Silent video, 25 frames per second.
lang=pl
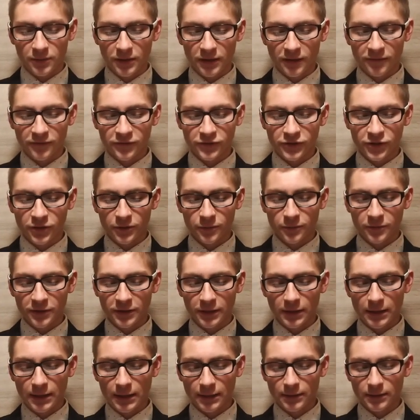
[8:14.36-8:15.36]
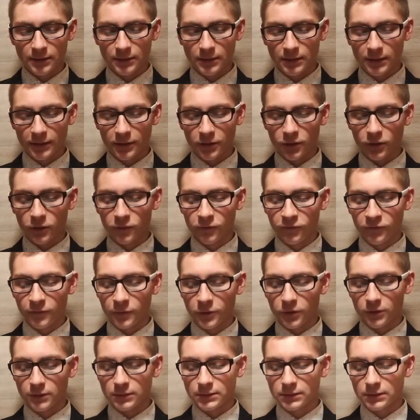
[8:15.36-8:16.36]
pierwszej brygady Legionów
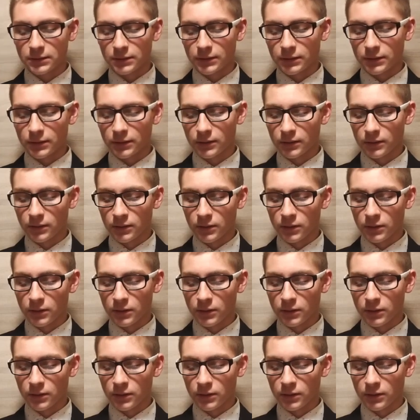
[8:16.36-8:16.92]
Polskich.